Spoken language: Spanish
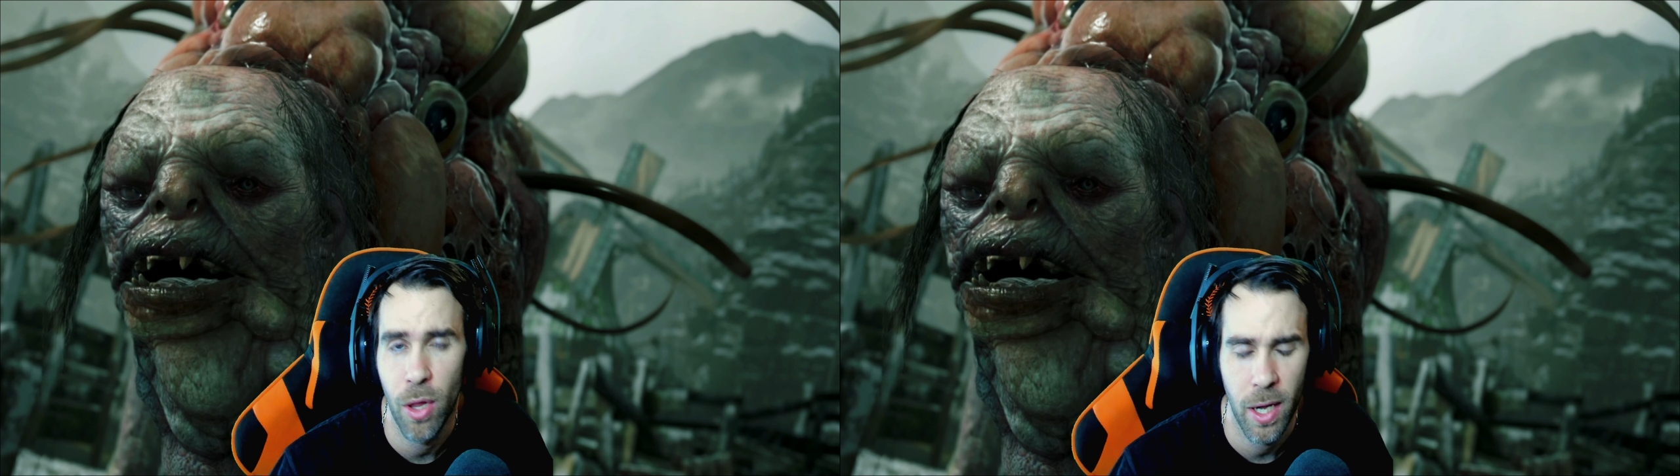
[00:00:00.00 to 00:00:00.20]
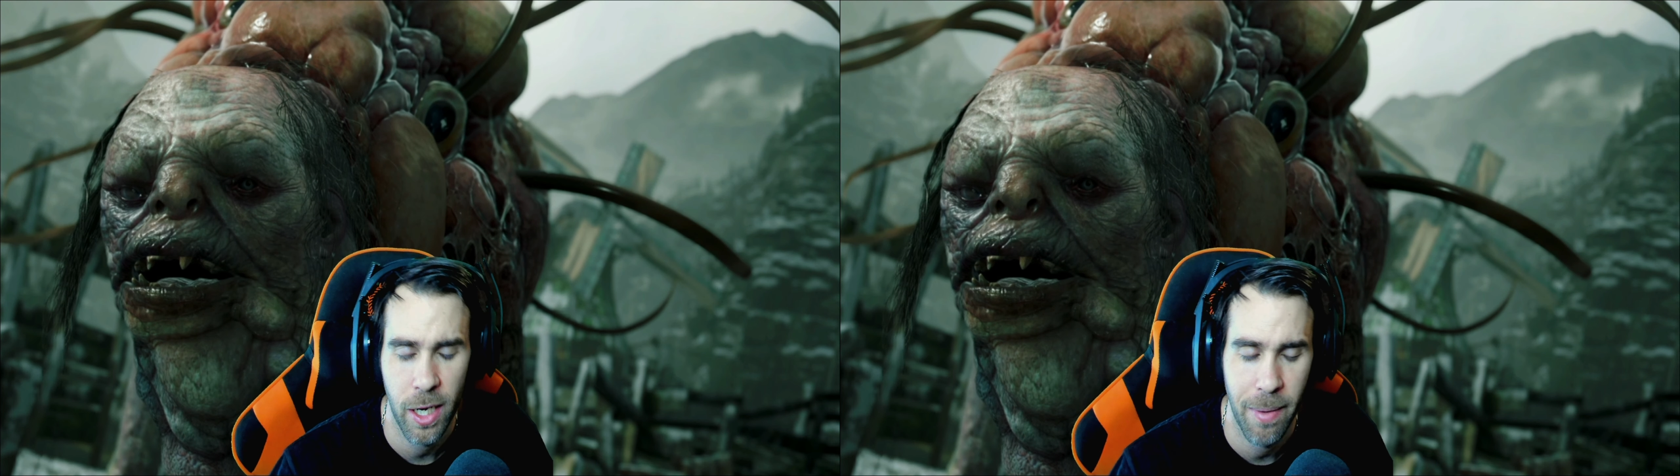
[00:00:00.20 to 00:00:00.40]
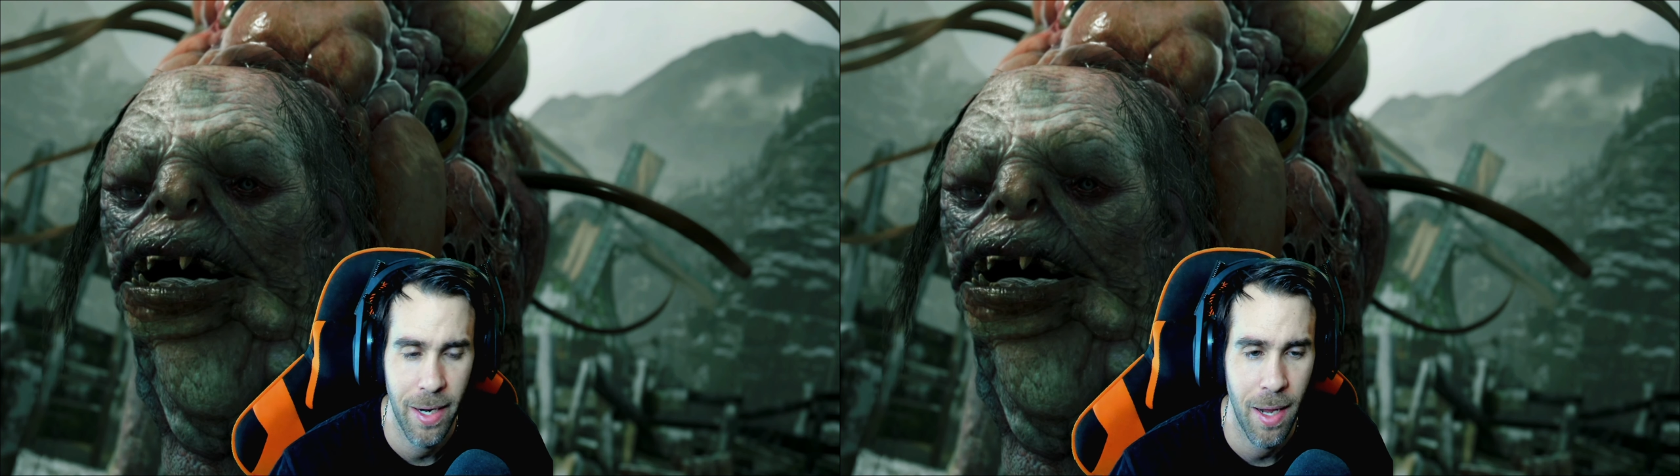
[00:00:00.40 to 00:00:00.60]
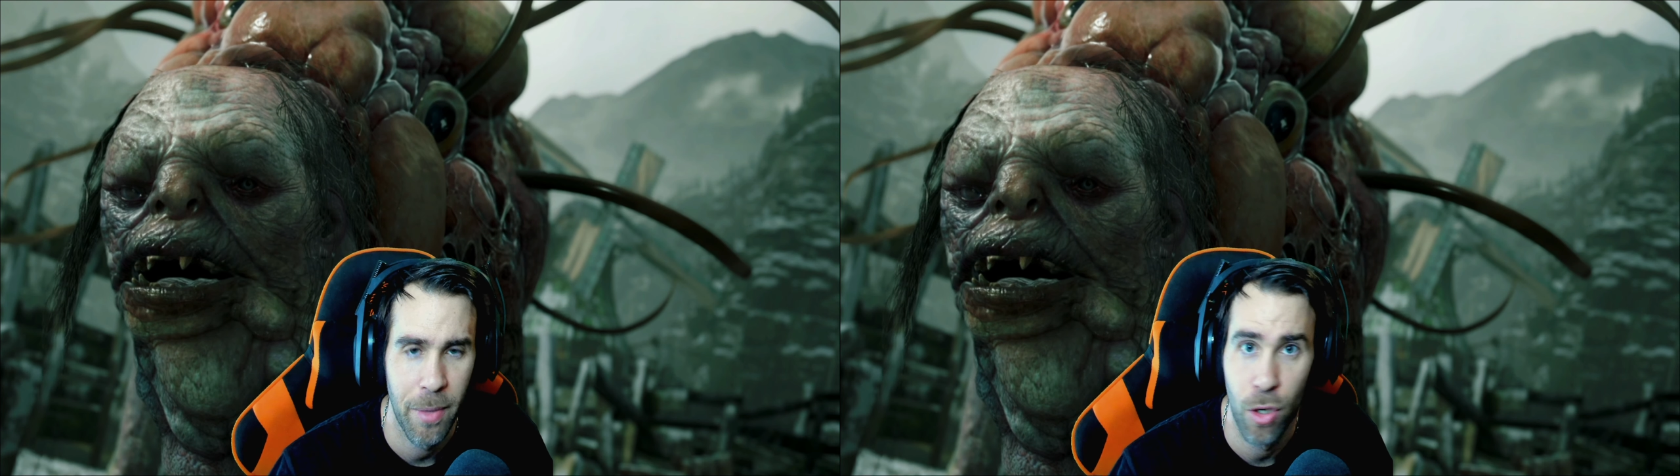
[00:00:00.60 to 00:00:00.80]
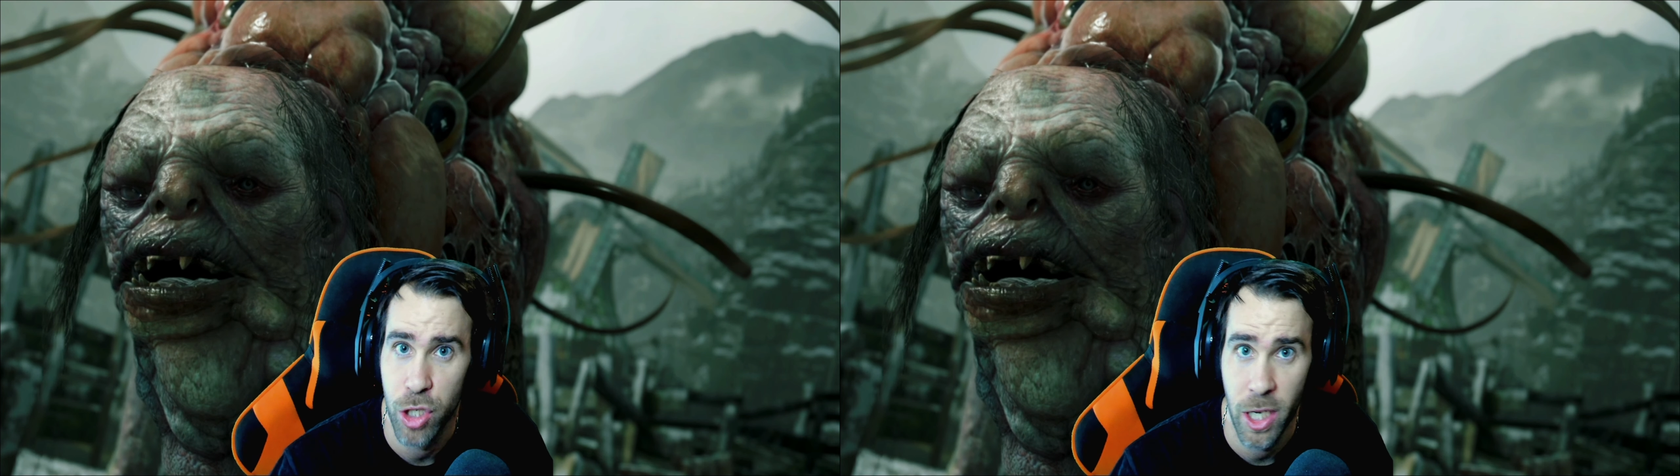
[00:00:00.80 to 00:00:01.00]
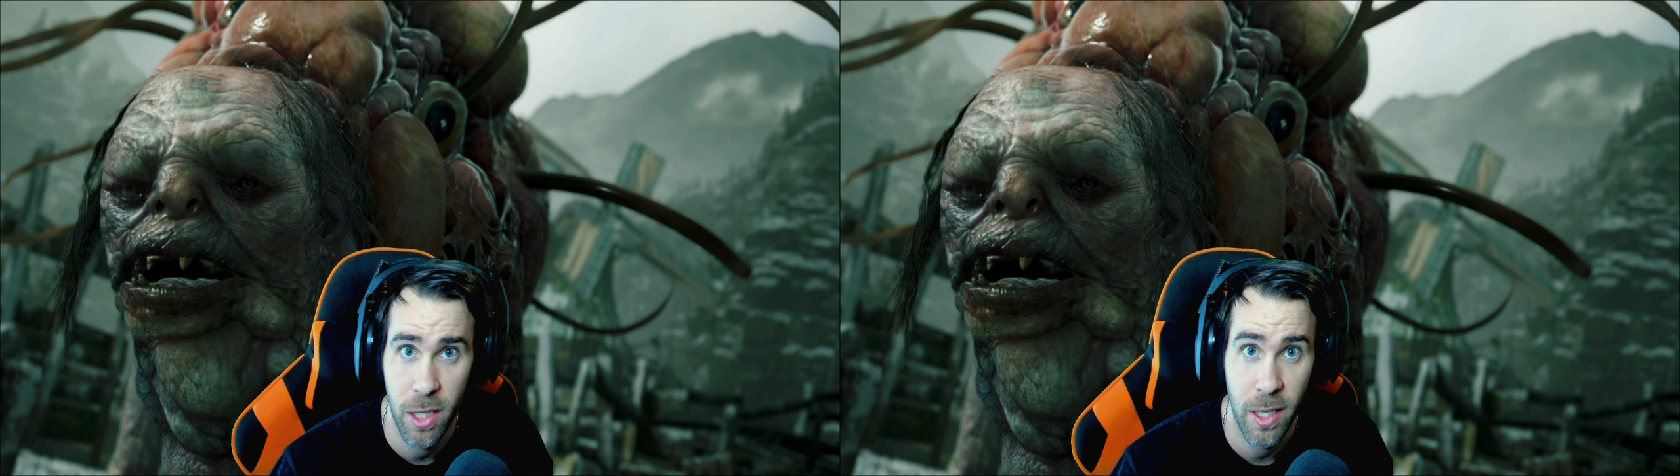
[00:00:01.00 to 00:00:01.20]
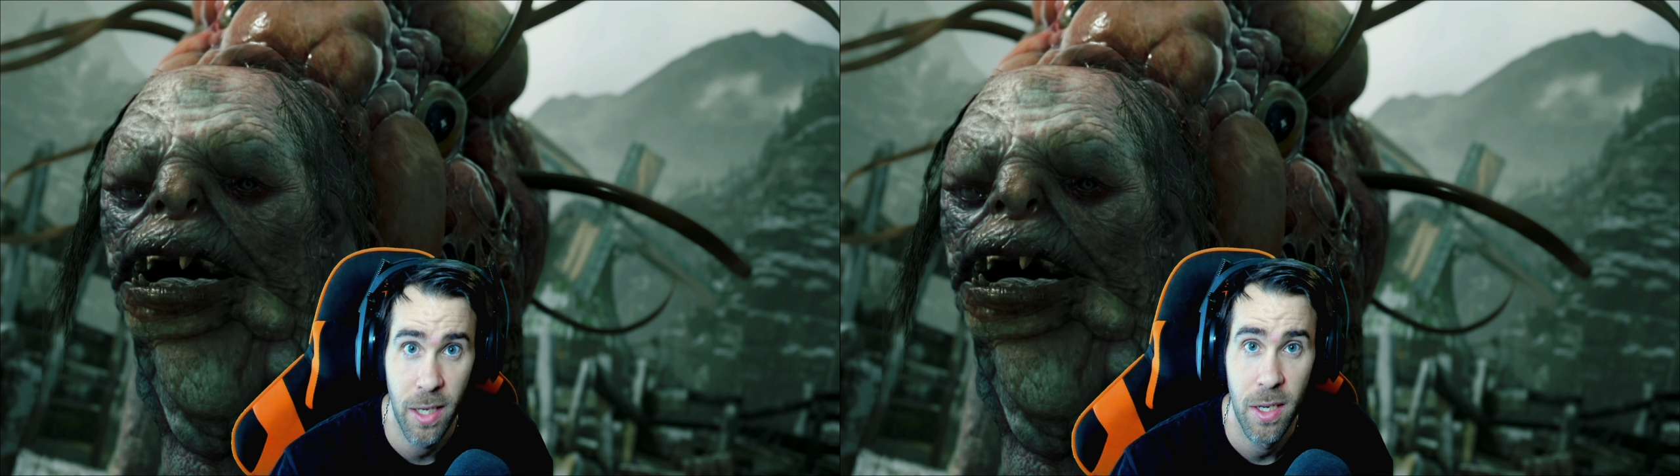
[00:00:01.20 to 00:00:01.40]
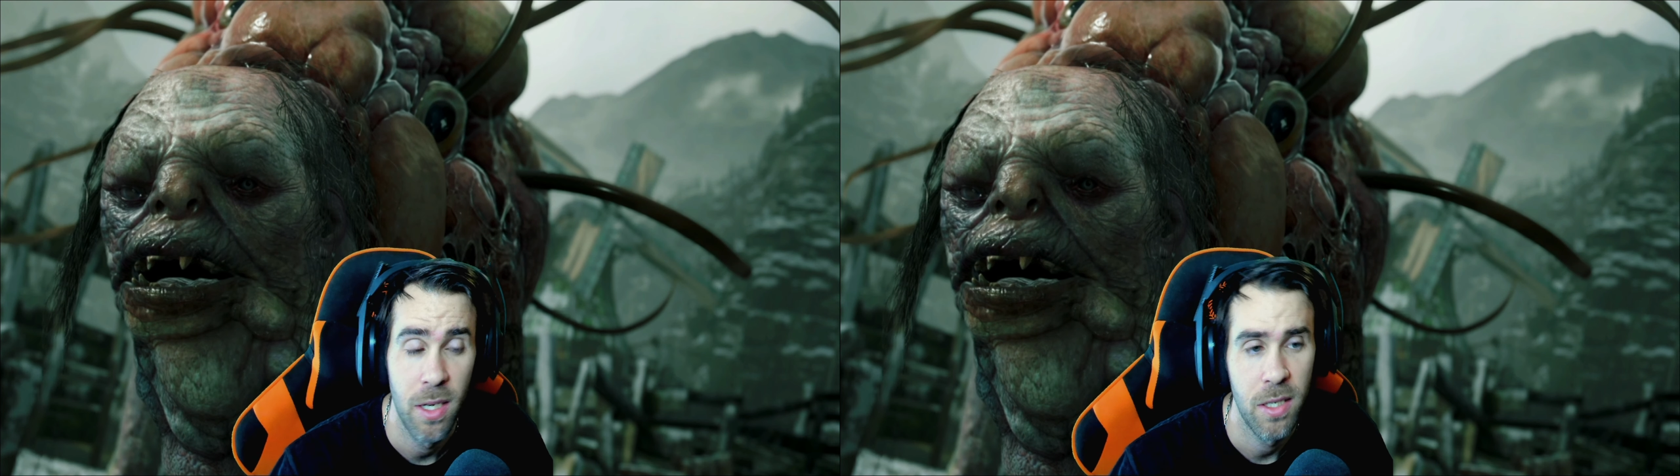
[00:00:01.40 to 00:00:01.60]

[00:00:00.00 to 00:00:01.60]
a grabar a 1080,